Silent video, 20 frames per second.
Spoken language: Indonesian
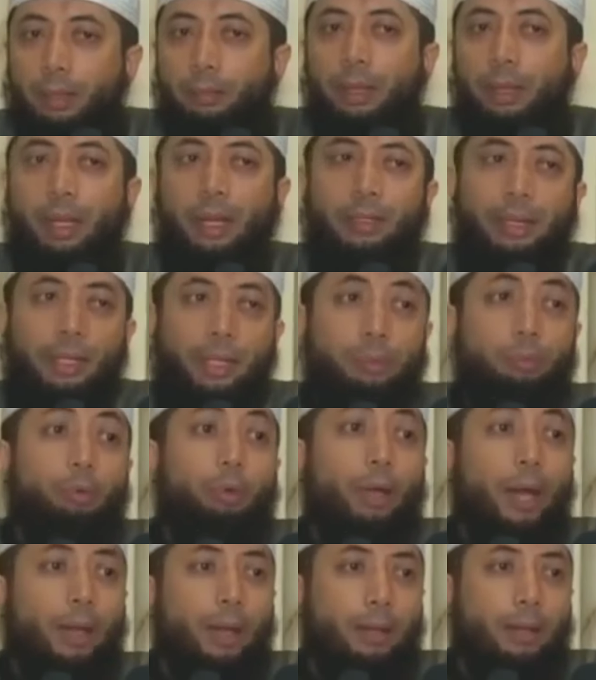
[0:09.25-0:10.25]
dan melarang dari
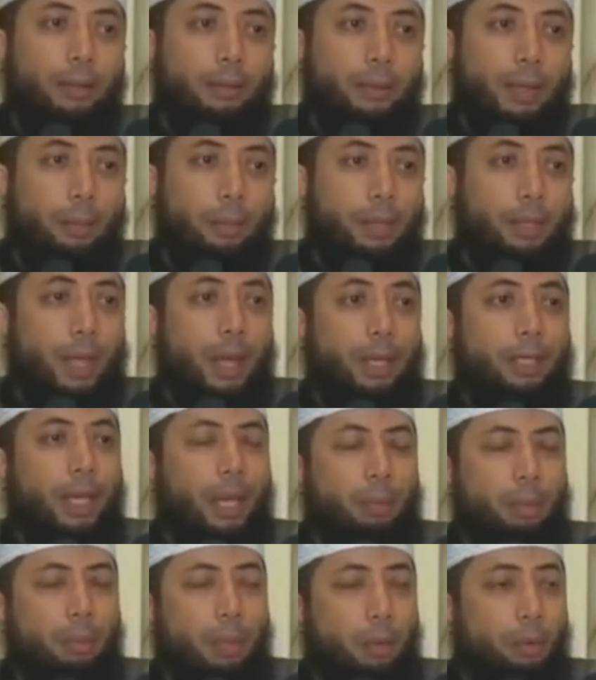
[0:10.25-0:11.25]
kemungkaran. Namanya
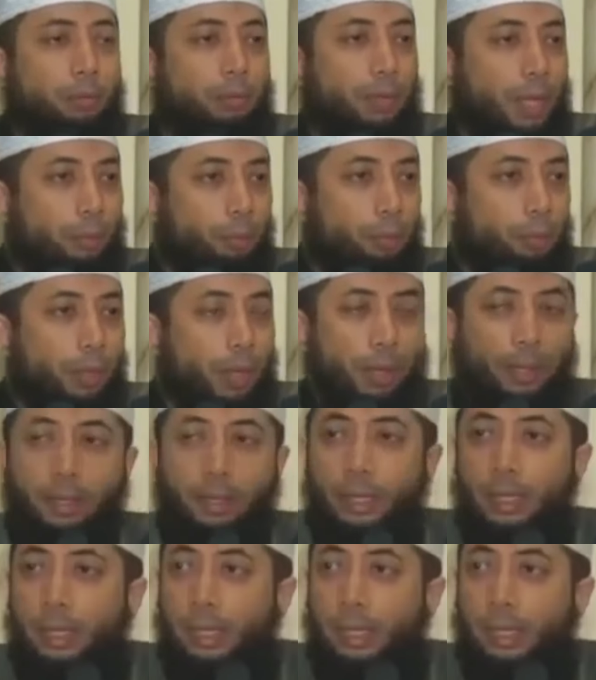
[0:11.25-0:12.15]
Hay'ah Ma'ruf Nahi Mungkar.